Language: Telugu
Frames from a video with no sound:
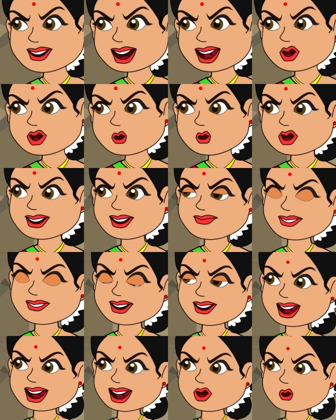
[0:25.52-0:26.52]
ఇంటెడు
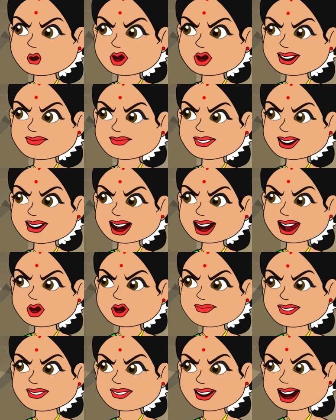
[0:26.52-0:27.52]
పని లక్ష్మి
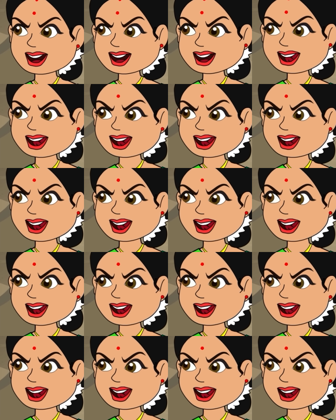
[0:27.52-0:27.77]
చేతే